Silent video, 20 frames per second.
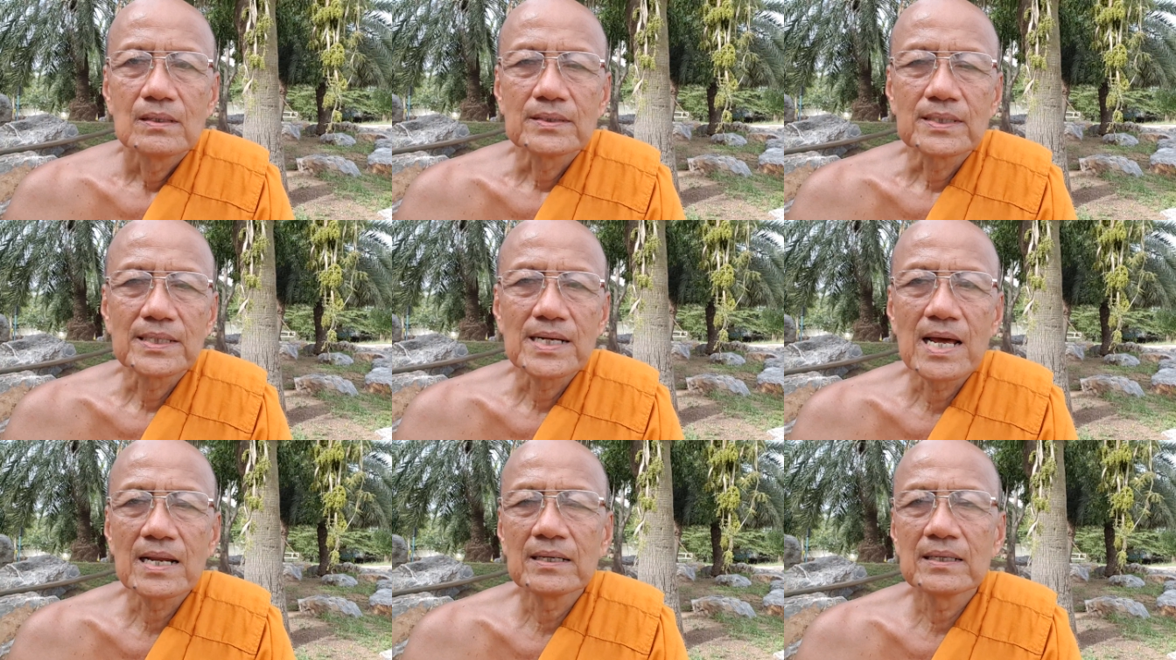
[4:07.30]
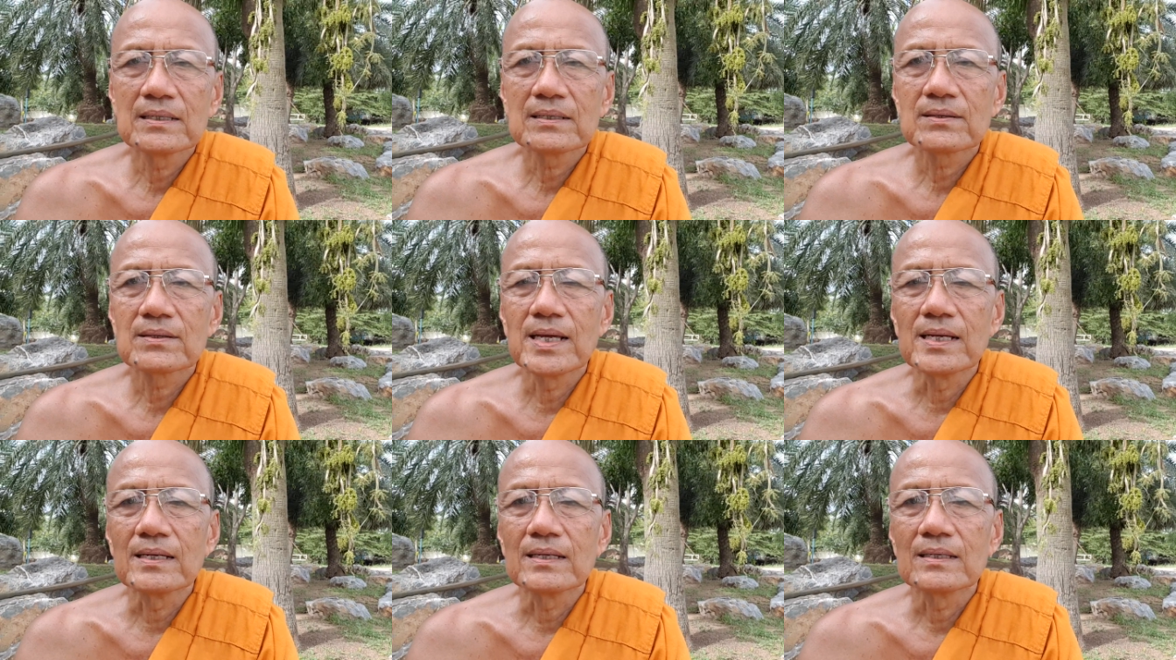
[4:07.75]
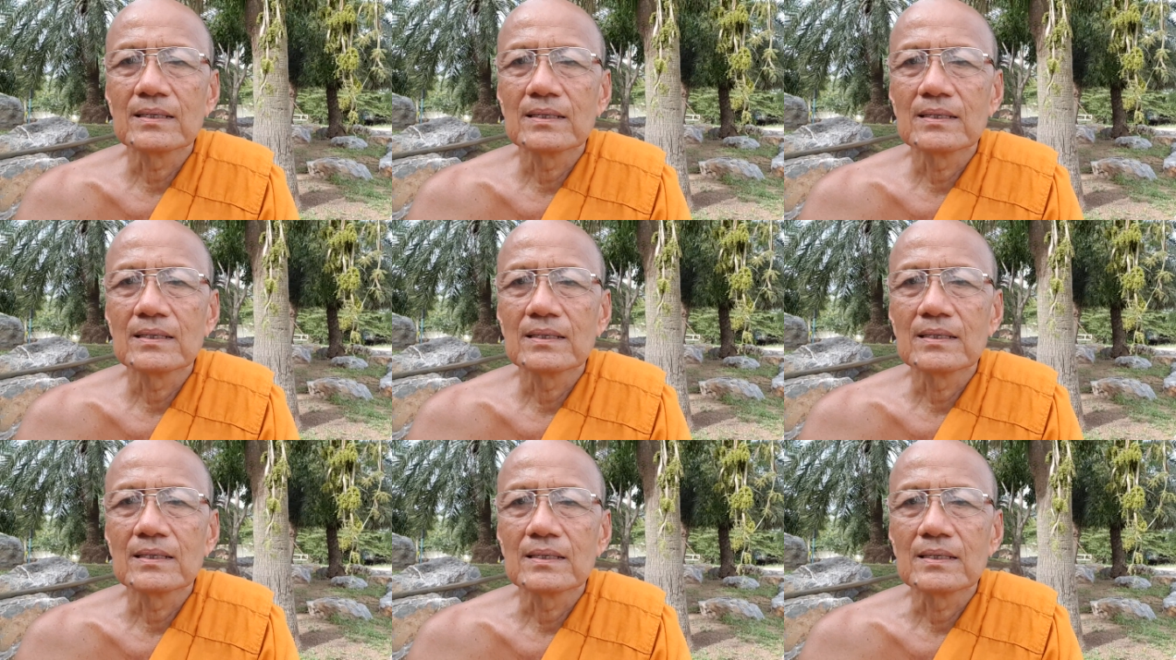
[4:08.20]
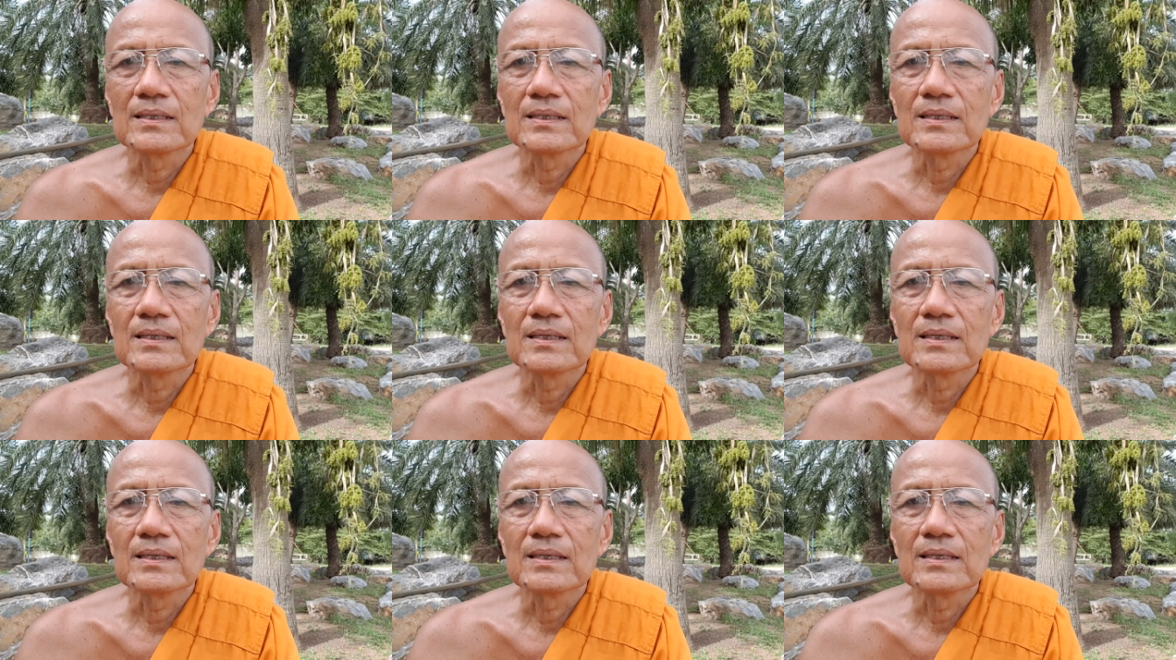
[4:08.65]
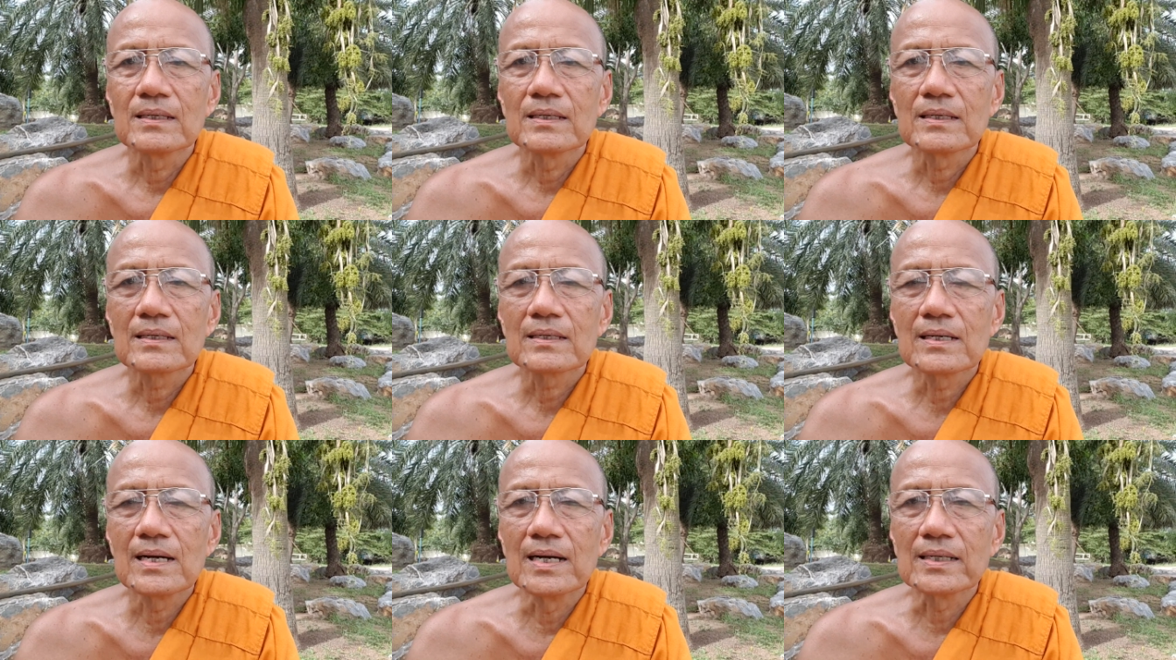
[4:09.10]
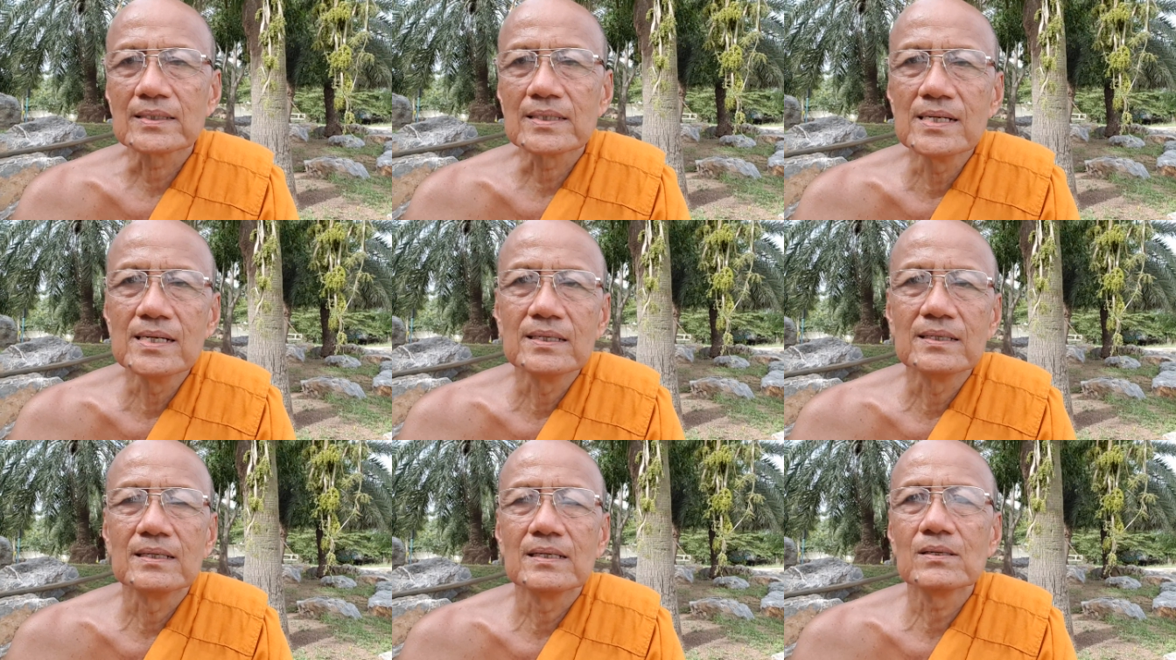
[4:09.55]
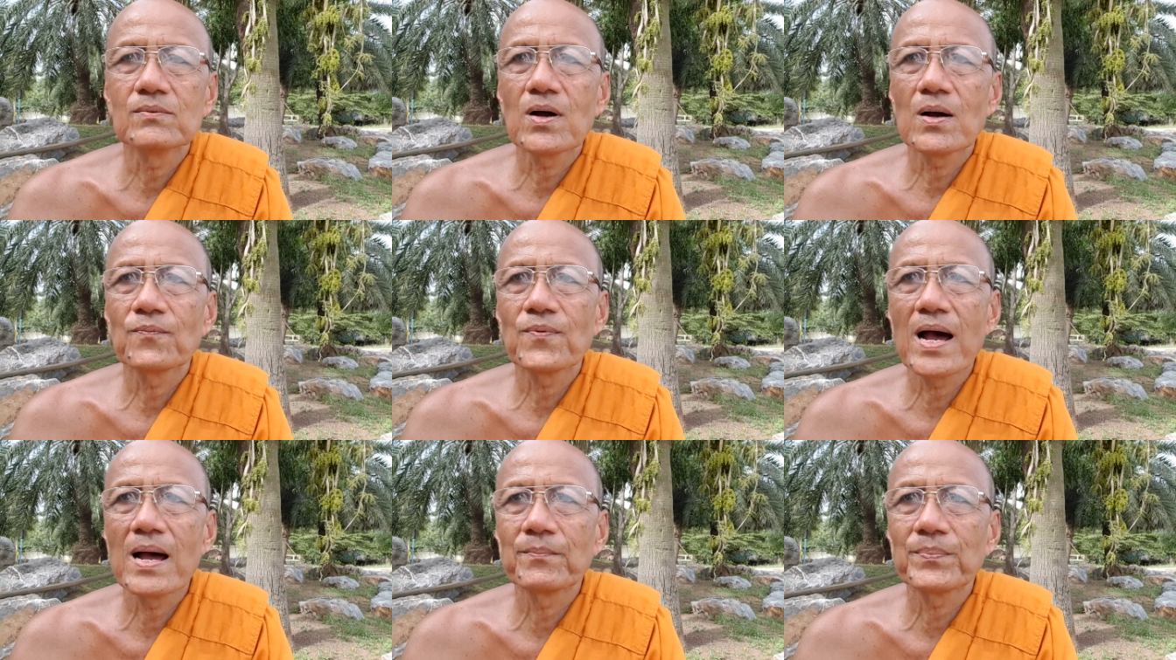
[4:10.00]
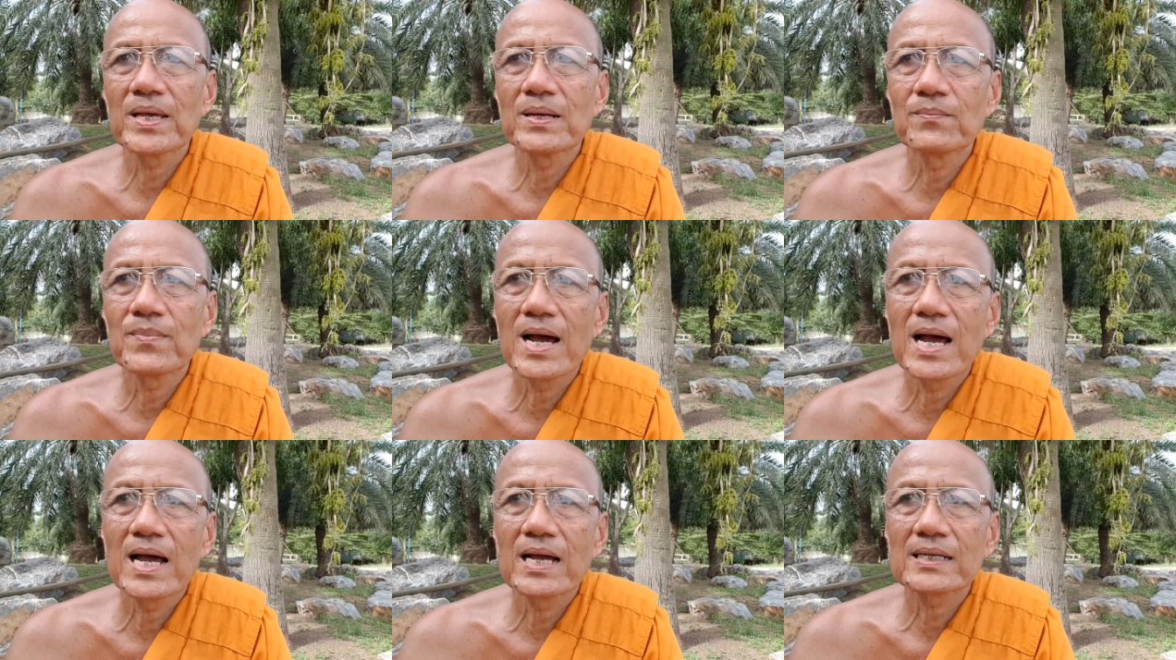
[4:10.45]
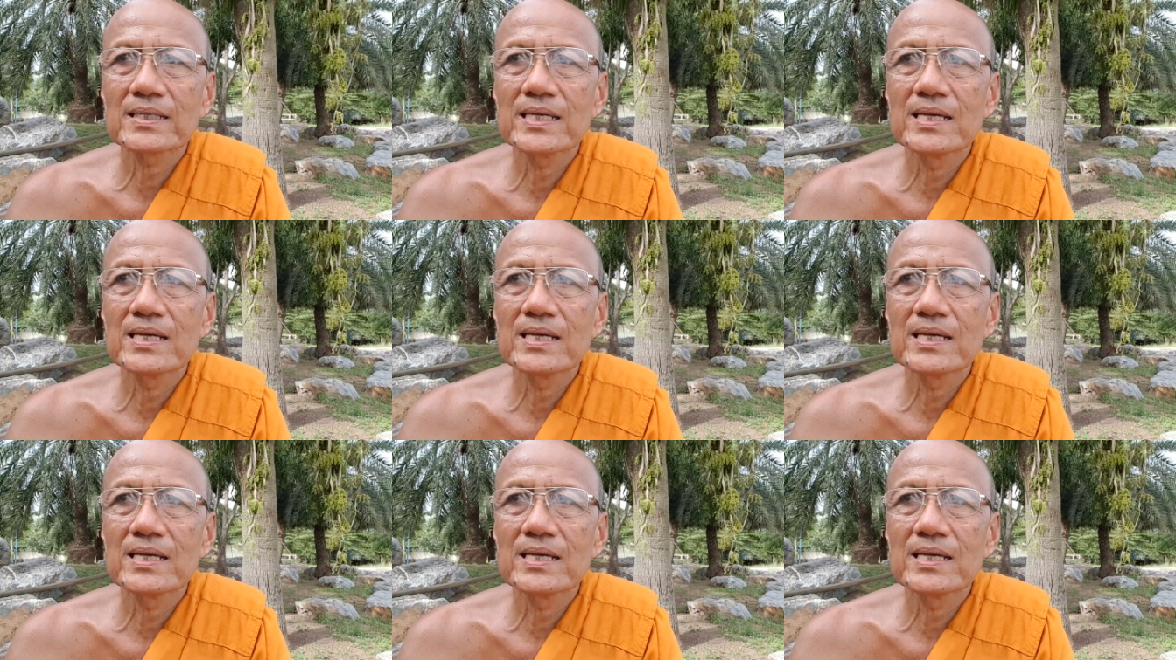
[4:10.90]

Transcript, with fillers: ฉะนั้นติ่งเกิดขึ้นหรือว่าความเป็นมา